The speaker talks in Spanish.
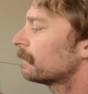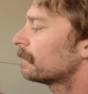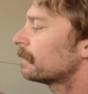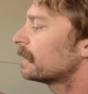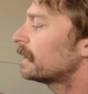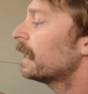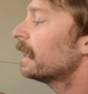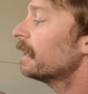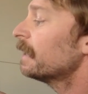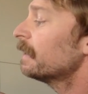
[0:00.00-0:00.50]

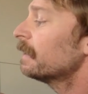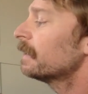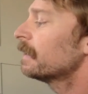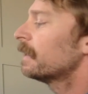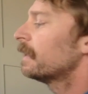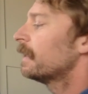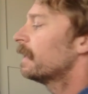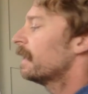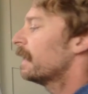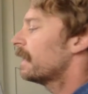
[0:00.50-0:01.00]
Sí,
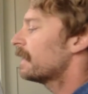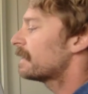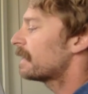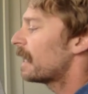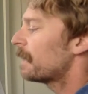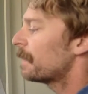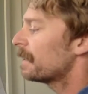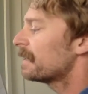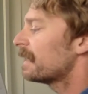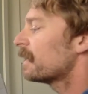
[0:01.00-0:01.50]

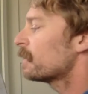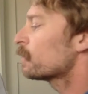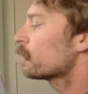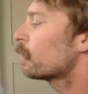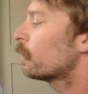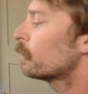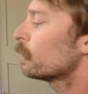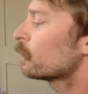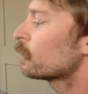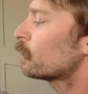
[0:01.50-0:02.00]
estaba
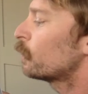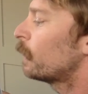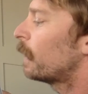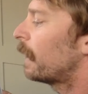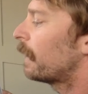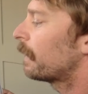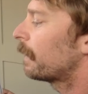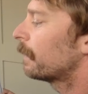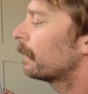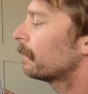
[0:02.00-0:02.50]

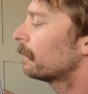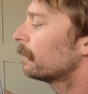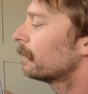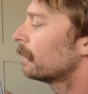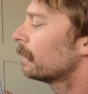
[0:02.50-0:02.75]
desconsolada,